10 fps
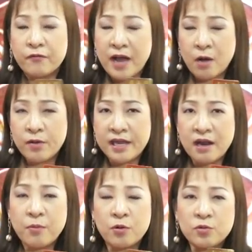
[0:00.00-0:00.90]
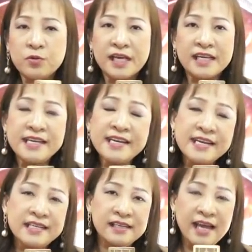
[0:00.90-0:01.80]
เอาเหตุเอาผลคุยกันนิด
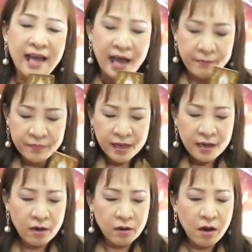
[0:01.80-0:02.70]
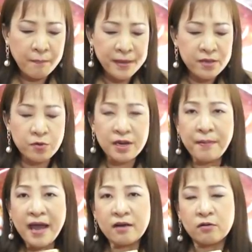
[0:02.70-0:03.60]
นึงนะคะ แล้วก็ไปอยู่ใน
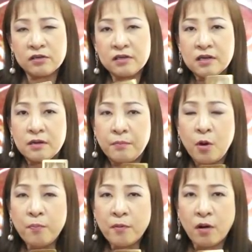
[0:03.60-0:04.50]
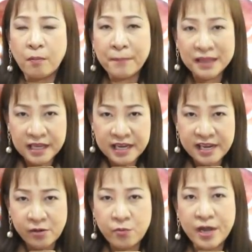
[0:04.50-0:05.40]
ไพ่ของพบของปัตตา
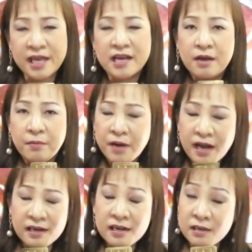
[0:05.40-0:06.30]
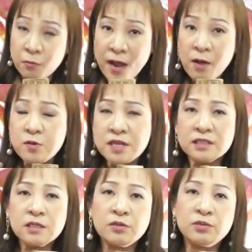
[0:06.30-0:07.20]
นีด้วย ถ้าเถิดว่าคุณยั
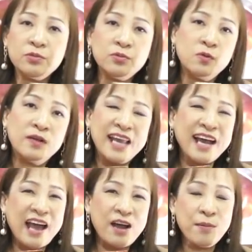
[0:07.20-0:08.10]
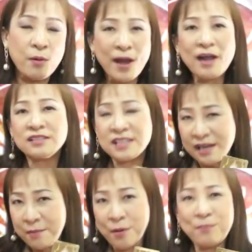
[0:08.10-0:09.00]
งโสดอยู่นะคะเขาบอกว่าจะ
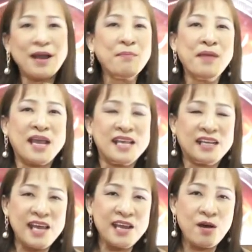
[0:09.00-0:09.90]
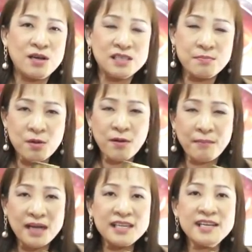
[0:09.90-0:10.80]
ได้พบรักใหม่อย่างแน่นอน จะมีความ
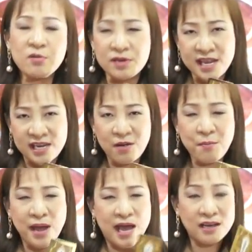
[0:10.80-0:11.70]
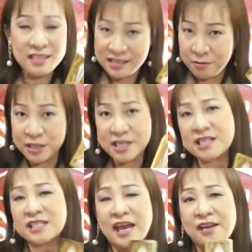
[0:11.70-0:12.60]
รักที่โดดเด่นเข้ามา ก็ถือว่าดี
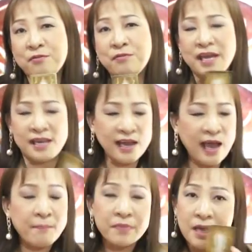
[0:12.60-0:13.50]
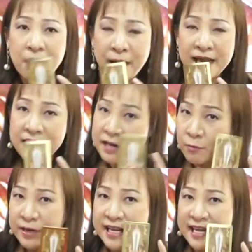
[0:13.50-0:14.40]
ใจด้วยนะคะไพ่นี้ถื
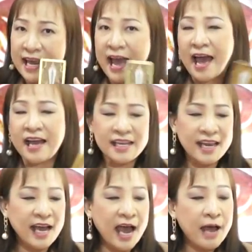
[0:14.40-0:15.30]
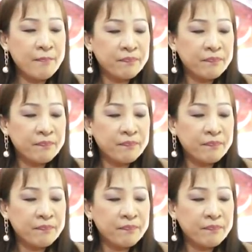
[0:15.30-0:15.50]
อว่าดีค่ะนะคะ